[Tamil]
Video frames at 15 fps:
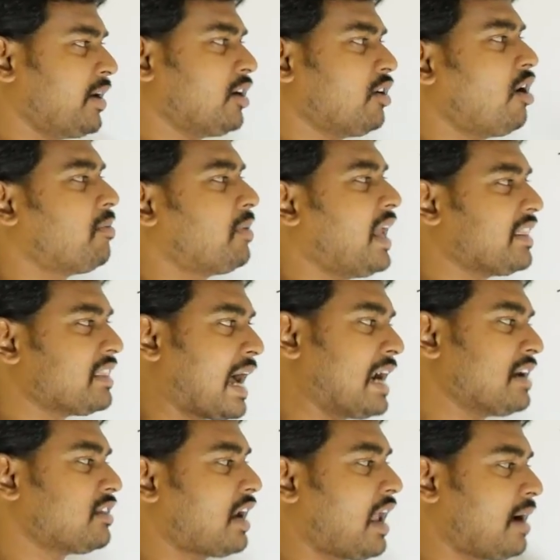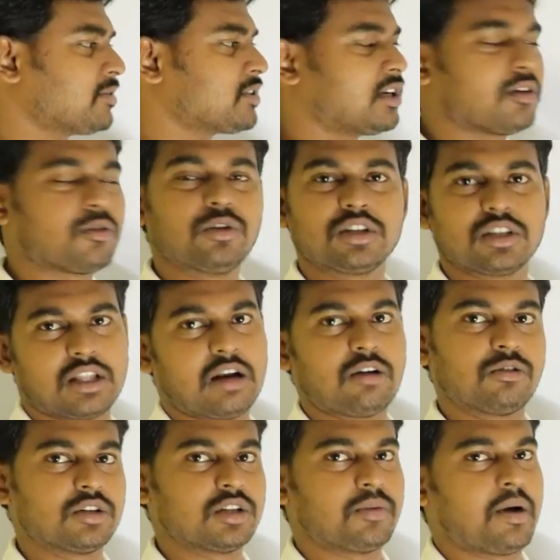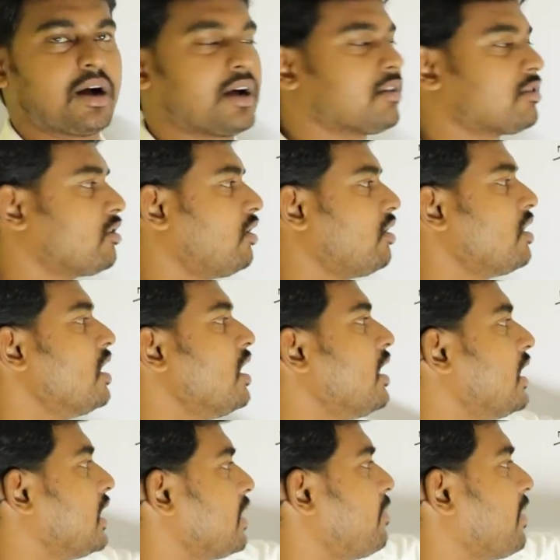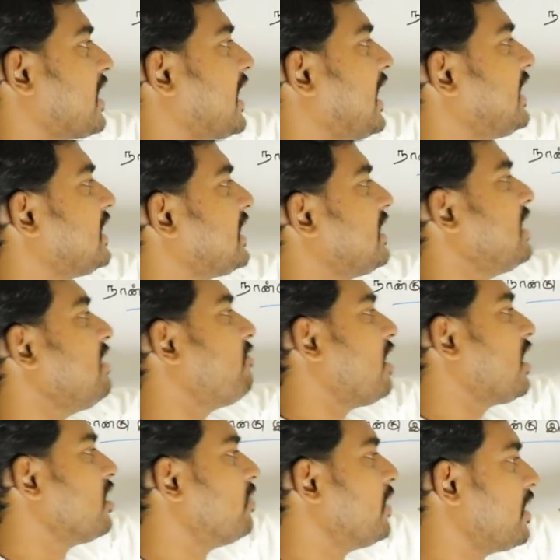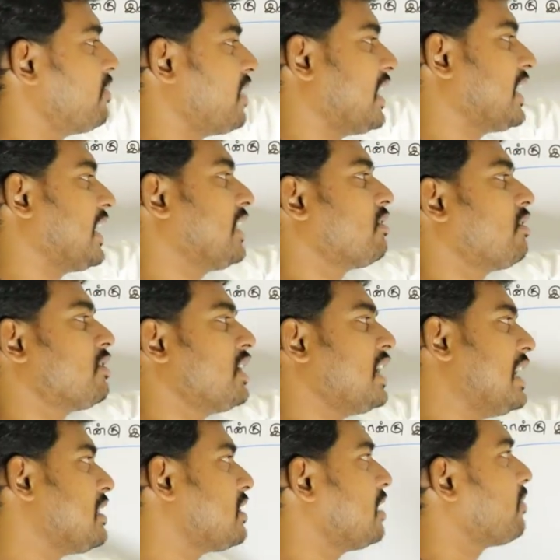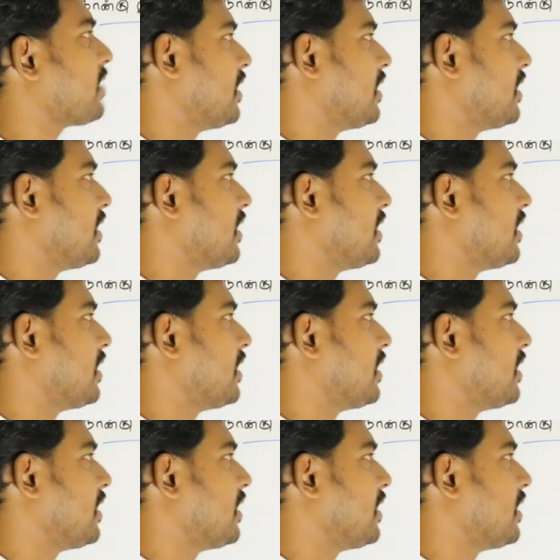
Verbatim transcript: பண்ணுறோம் அப்படின்னா அந்த ஆன்சர் ஆப்ஷனில் கொடுத்துருந்தாலும் கொடுத்துருப்பாங்க ஸோ இப்போ கேட்டிருக்கிறது வகுபடும் என் கேட்டிருக்காசி எல்சிஎம்